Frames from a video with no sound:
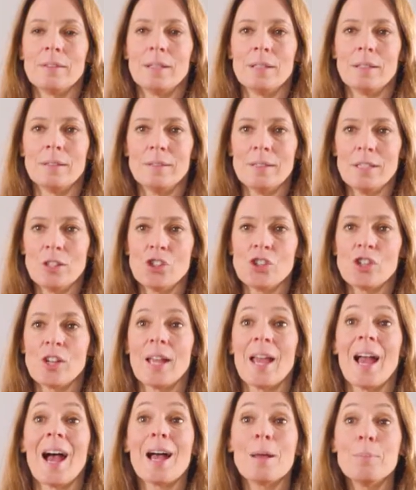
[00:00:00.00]
des
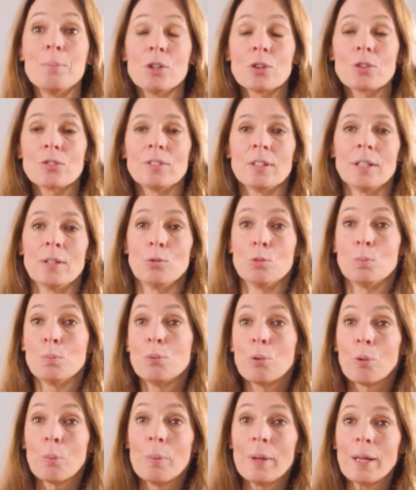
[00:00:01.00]
déchets amiantés ou
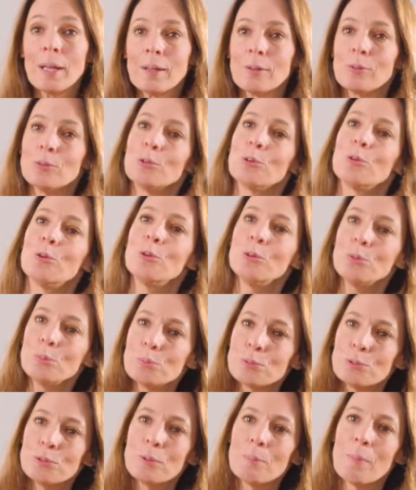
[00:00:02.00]
plombés, donc on ne
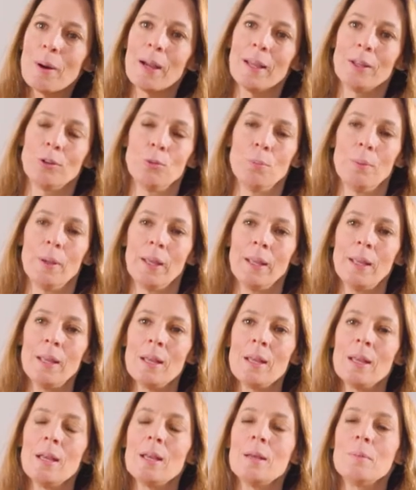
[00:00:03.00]
pouvait pas récupérer,
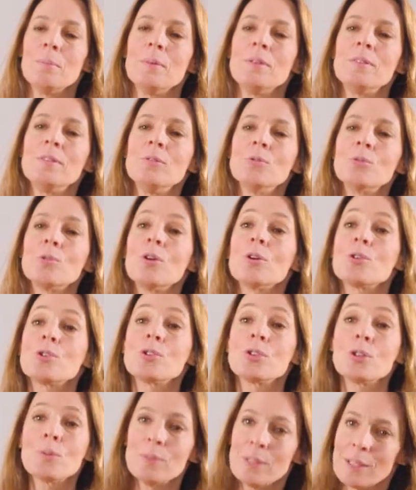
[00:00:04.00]
mais sinon
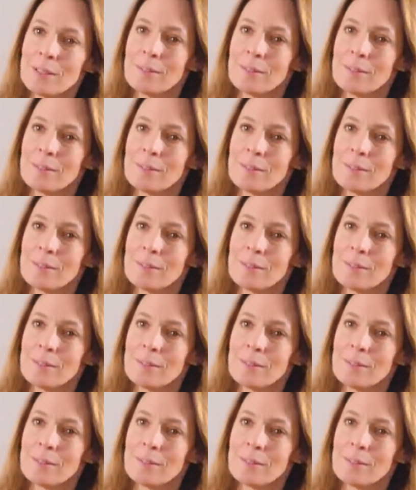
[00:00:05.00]
l'ensemble